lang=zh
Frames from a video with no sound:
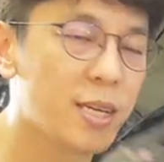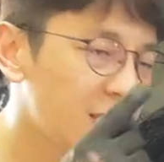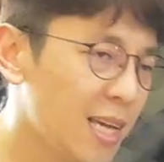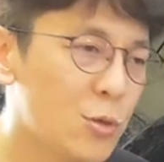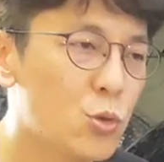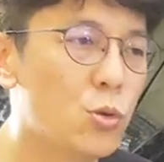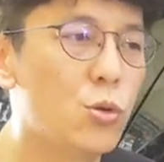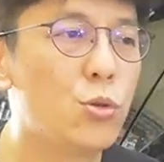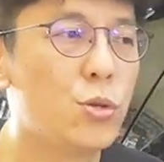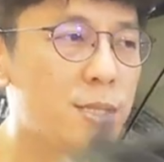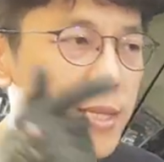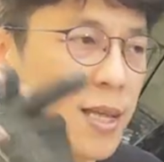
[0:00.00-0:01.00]
压缩过
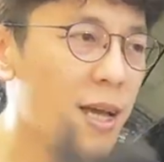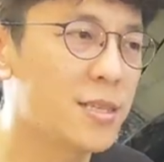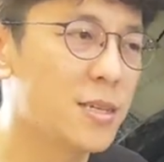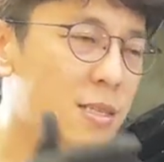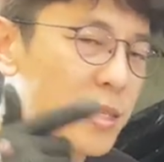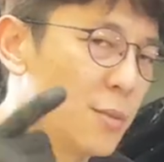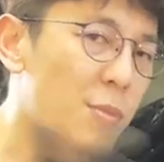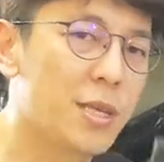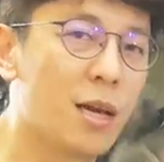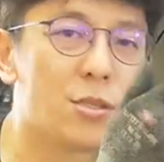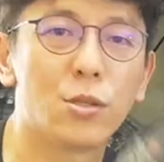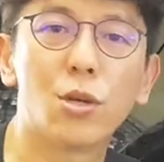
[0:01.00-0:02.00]
多，这台车怎么
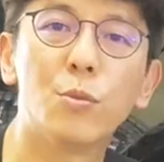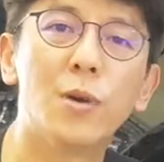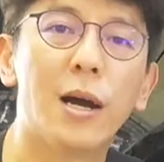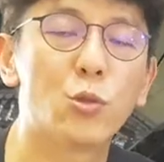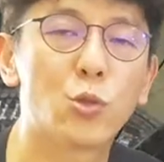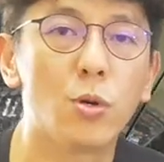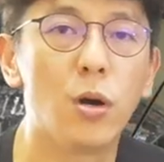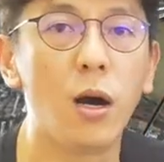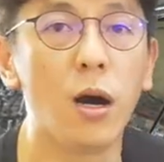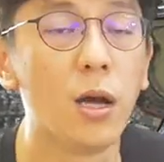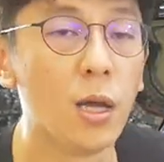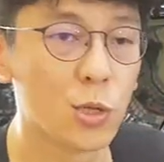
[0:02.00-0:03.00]
调整都不好做哈。